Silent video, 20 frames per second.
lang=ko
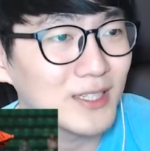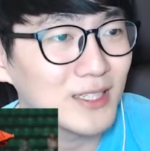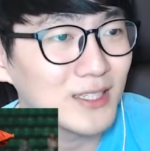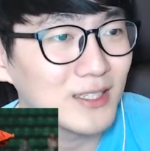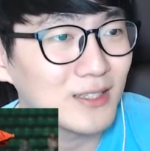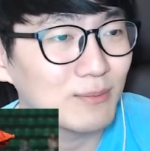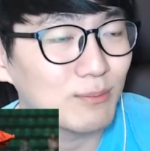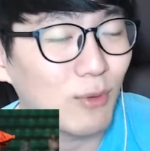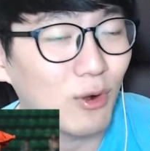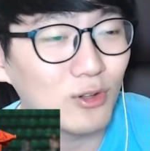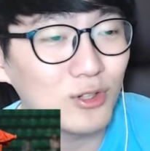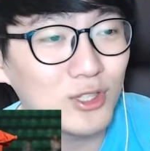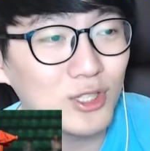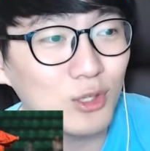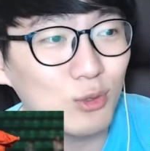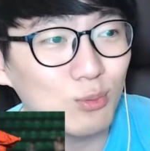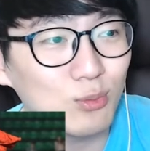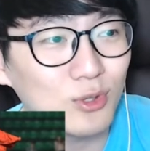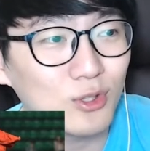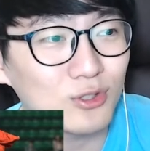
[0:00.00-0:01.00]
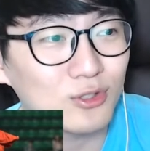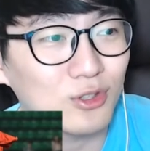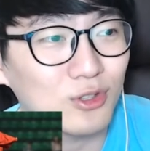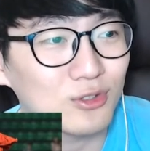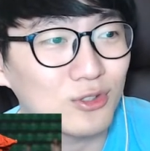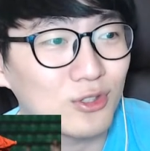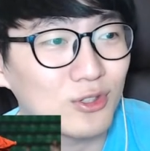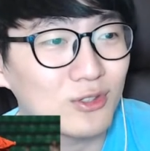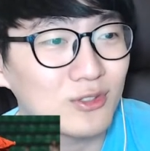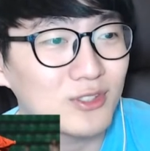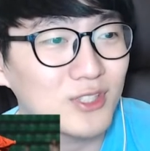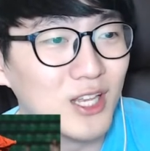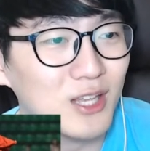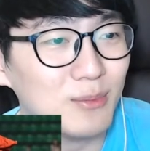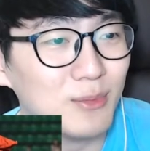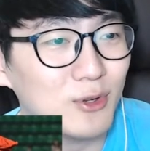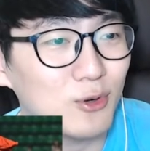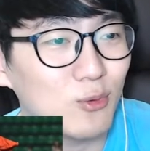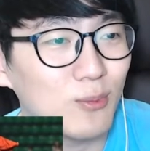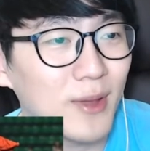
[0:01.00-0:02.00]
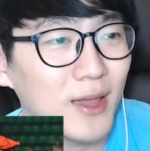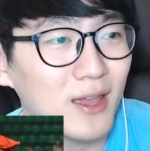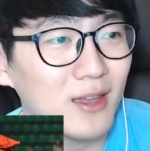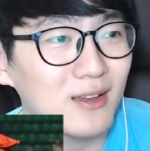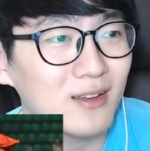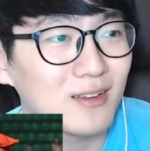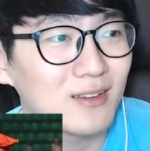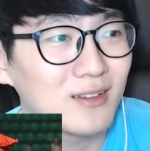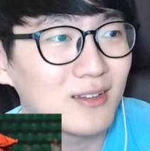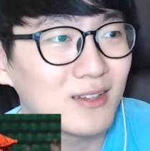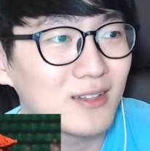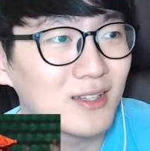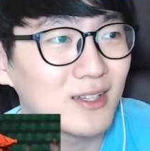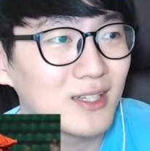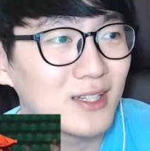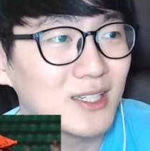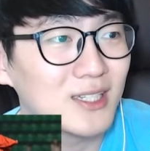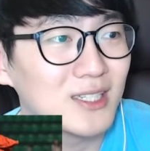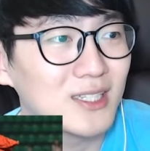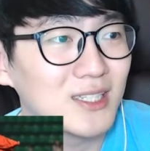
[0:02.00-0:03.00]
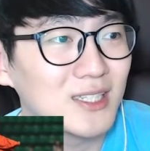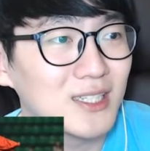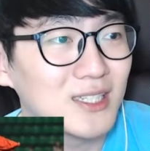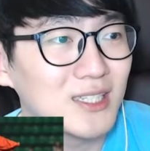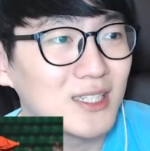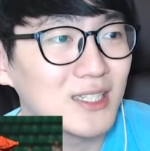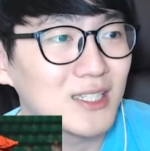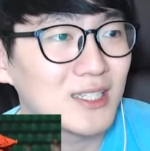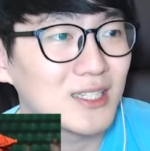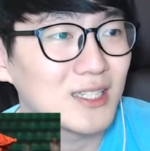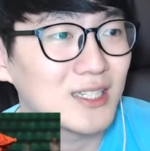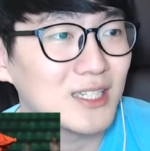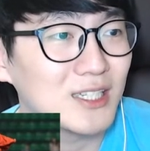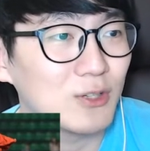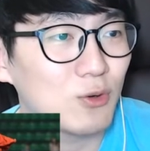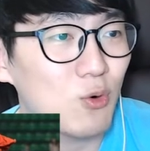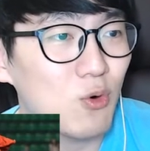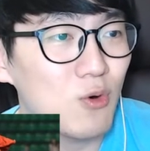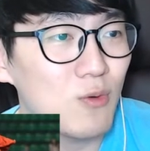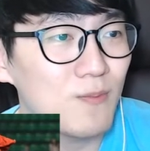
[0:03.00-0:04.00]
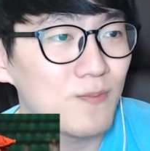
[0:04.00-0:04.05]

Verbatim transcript: 멀티 홈런 쳤죠 제이미 롬에 그리고